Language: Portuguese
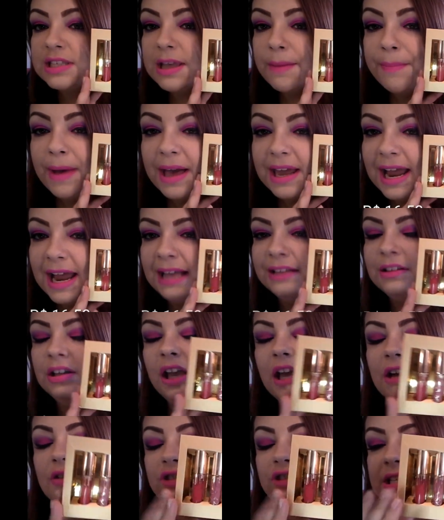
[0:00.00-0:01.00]

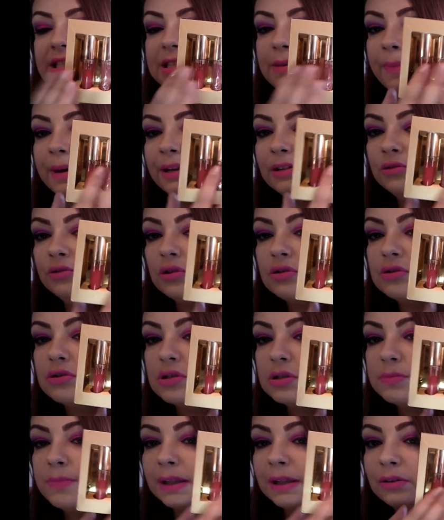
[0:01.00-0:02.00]
separado, que eu já separo
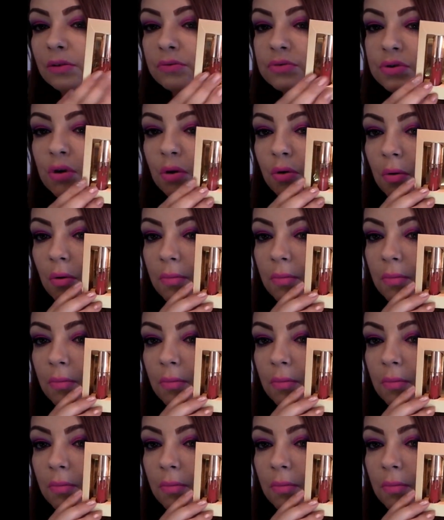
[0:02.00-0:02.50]
todos os batons que eu